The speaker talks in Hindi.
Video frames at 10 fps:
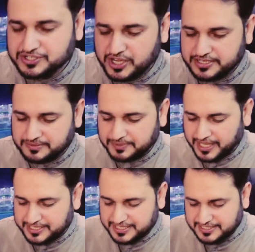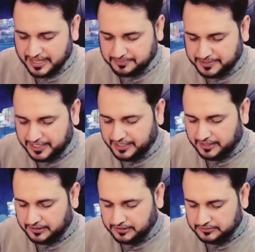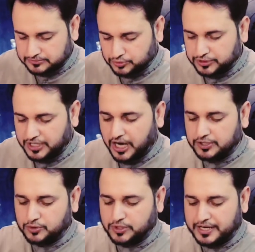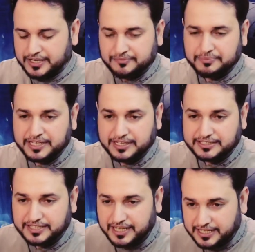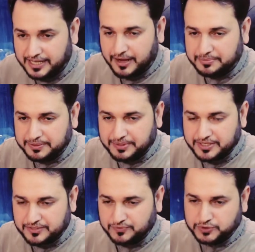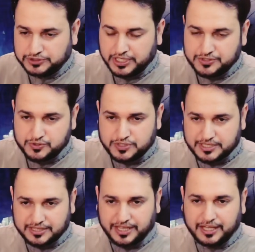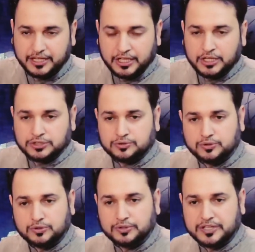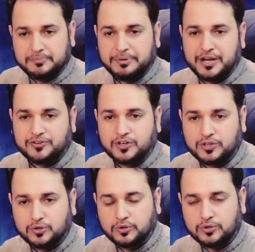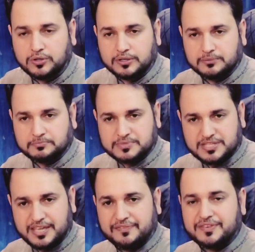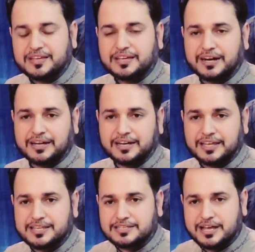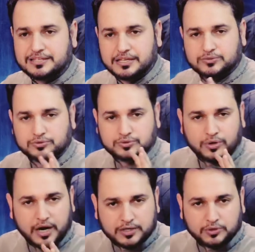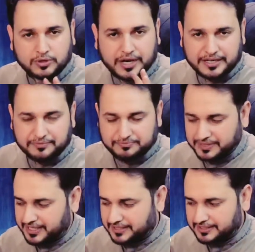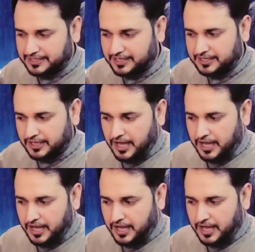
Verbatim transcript: चार्जर भी है जैसे आपके खुद ही ऑटो कट ऑफ भी कर देगा अगर आपकी बैटरी फुल चार्ज हो जाती है तो ये बैटरी को सेफ के रखने के साथ साथ उसको ऑटो कट ऑफ भी कर देगा